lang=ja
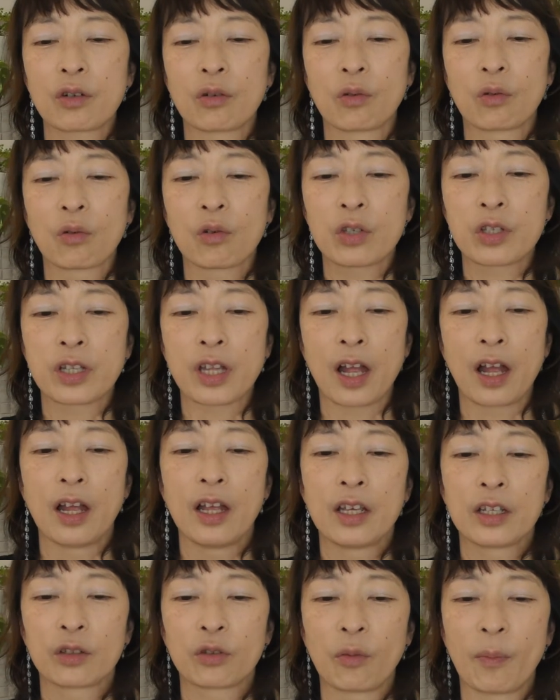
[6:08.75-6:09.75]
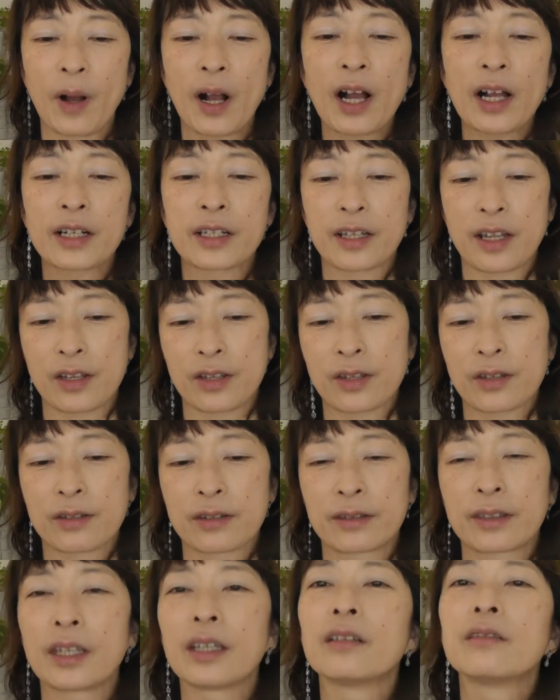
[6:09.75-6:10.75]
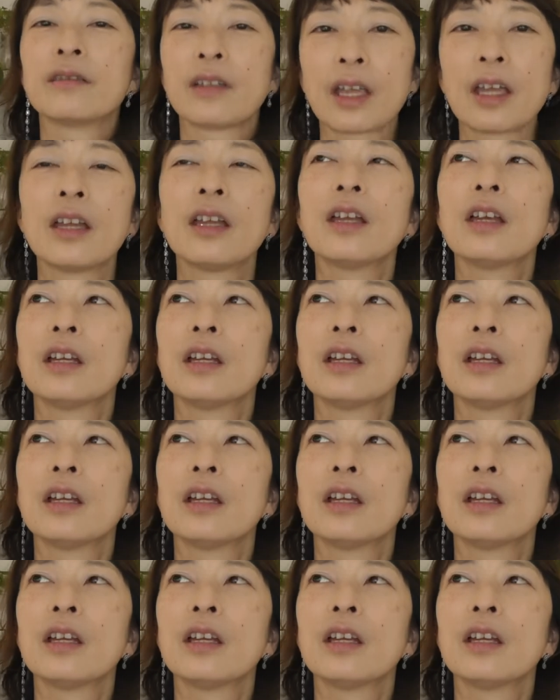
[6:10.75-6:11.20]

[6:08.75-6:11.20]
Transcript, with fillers: 業を起こした人ばかりですっていうね